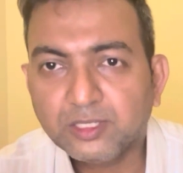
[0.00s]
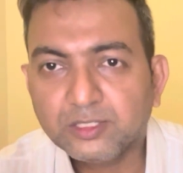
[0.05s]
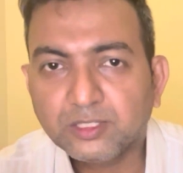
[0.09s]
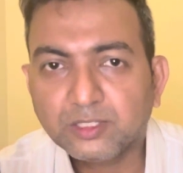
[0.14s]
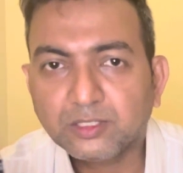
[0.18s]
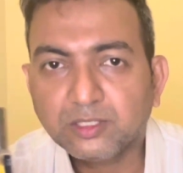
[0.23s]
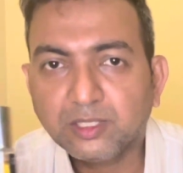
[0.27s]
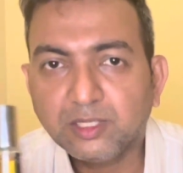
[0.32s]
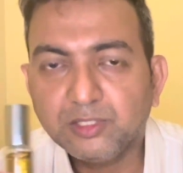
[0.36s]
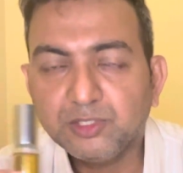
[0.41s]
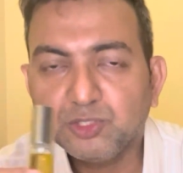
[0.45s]

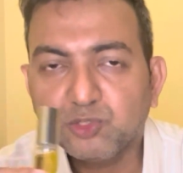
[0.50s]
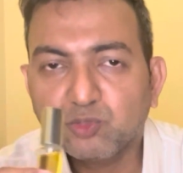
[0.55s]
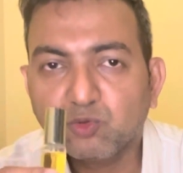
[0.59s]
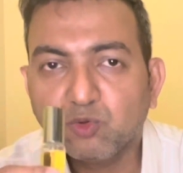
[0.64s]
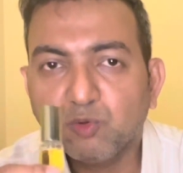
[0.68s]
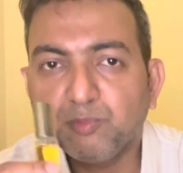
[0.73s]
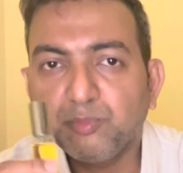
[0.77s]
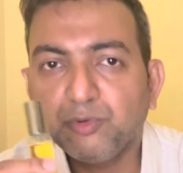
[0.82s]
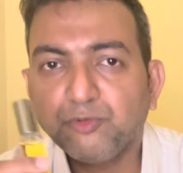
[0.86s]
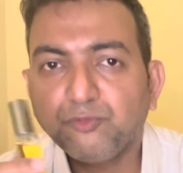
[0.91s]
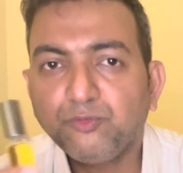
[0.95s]
सकता है जिसको
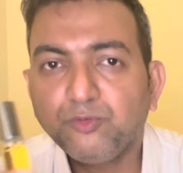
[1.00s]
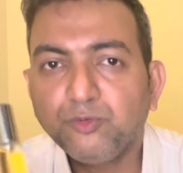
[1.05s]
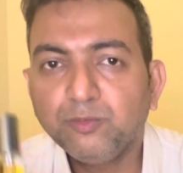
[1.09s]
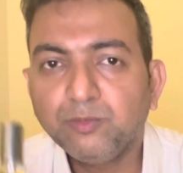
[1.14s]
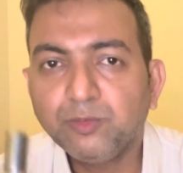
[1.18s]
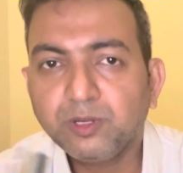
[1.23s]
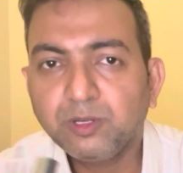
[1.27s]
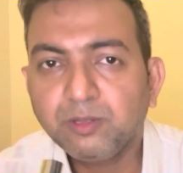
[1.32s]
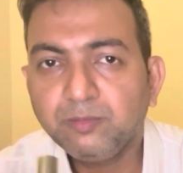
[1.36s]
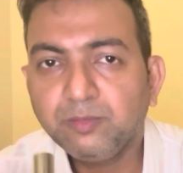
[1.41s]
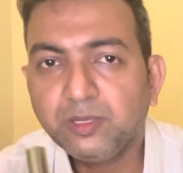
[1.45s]

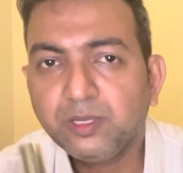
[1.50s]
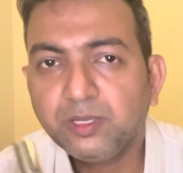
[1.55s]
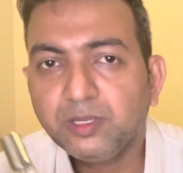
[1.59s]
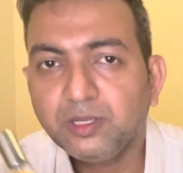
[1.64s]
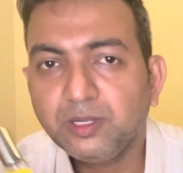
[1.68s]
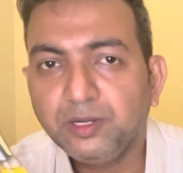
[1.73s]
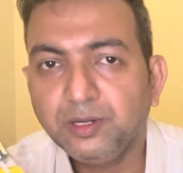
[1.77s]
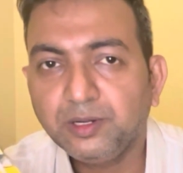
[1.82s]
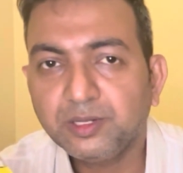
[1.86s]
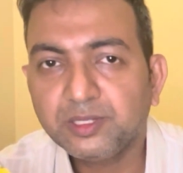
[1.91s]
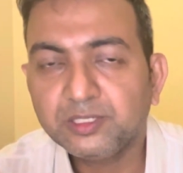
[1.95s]
परफ्यूमरी में
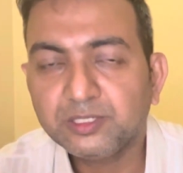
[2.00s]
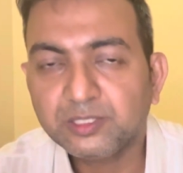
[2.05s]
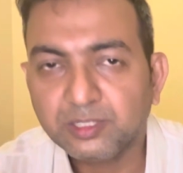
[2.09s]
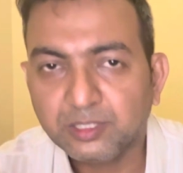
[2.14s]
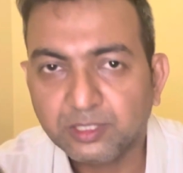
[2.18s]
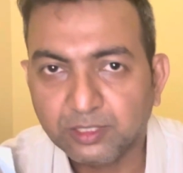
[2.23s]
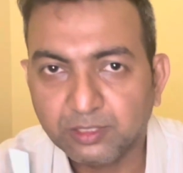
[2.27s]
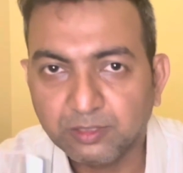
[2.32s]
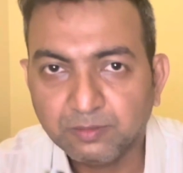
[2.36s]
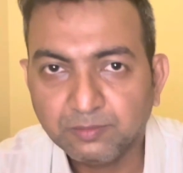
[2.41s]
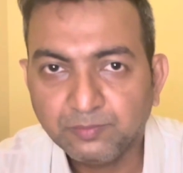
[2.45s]
इंटरेस्ट
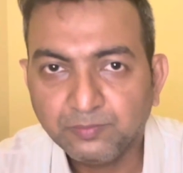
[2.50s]
है